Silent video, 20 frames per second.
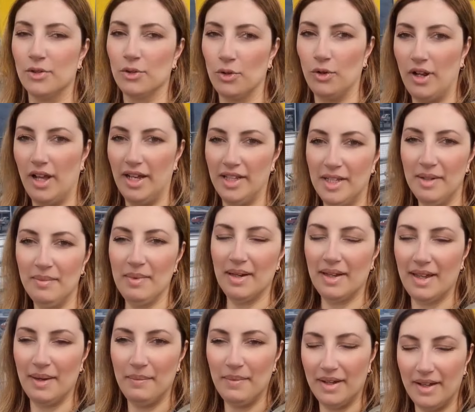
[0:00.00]
كتقول هذه ما
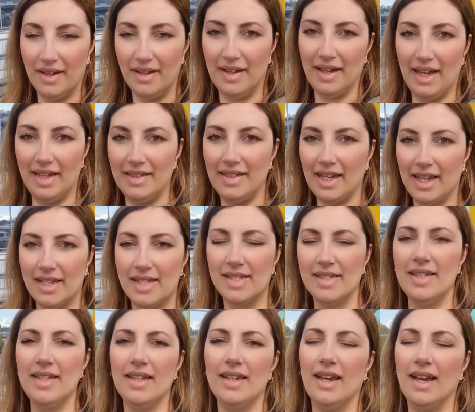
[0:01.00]
هذه
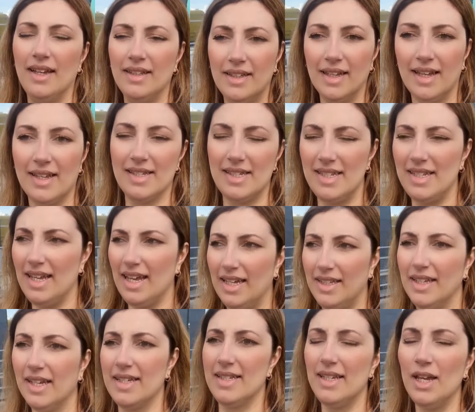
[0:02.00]
خصني هذه خصني
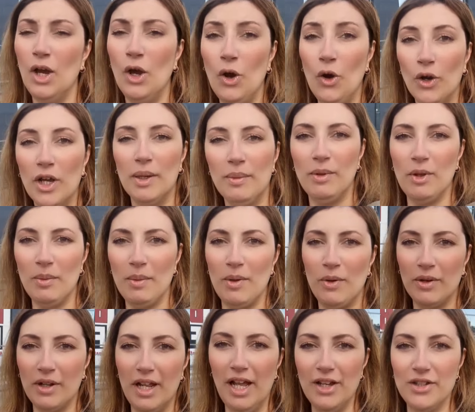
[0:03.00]
هذه خصني كيبدا
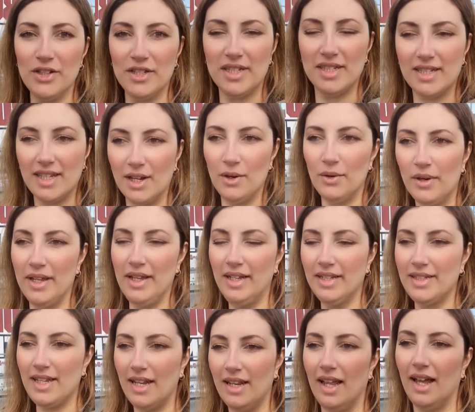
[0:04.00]
يبان لك الحاجات الصغيره
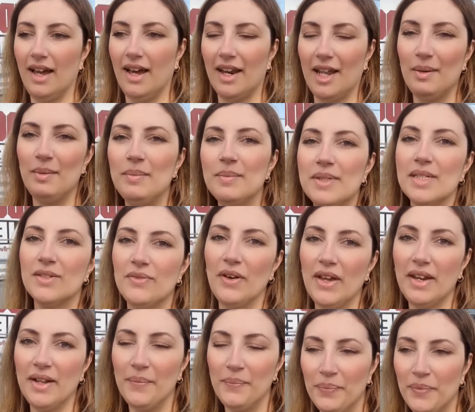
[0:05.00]
حتى الاخر خدم
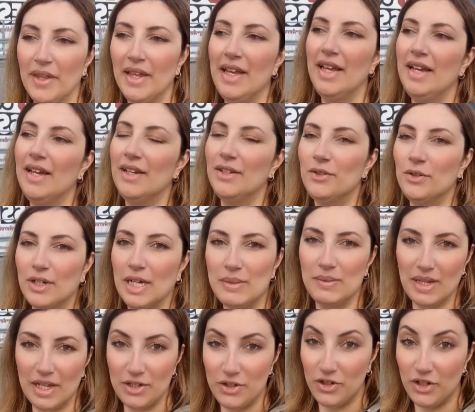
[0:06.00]
الصفر
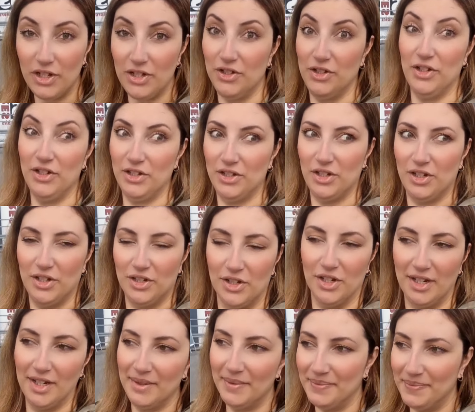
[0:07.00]
كتبقى جري جري جري
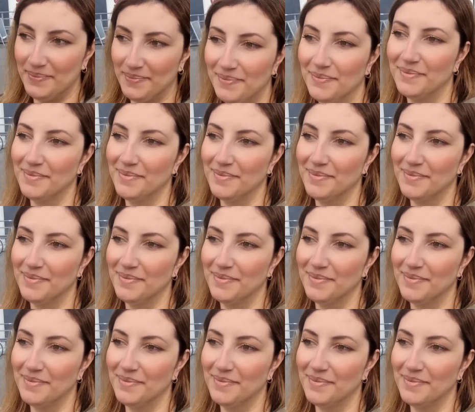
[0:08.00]
جري